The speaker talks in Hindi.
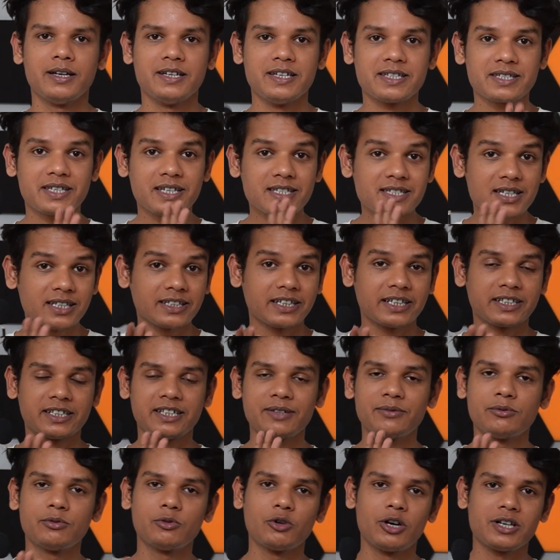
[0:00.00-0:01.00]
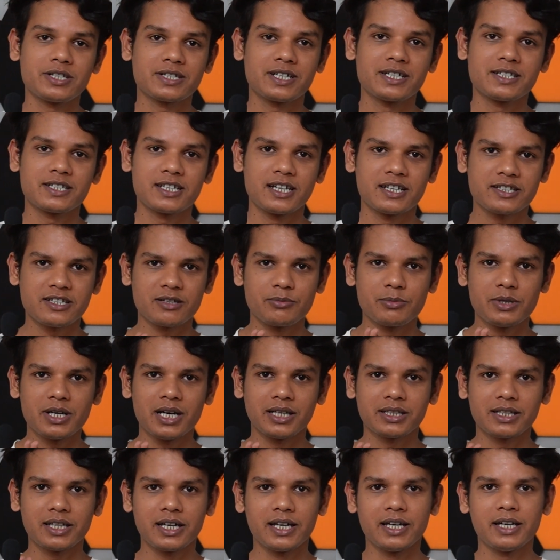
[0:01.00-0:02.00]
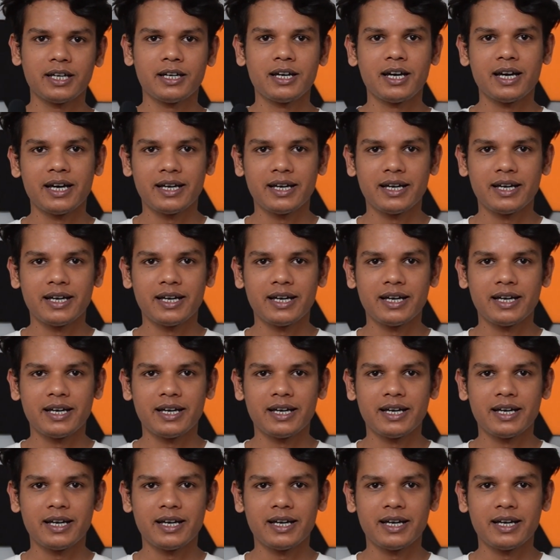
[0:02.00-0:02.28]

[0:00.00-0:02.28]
इसके साथ एक्टिव नॉइस कैंसिलेशन भी आता है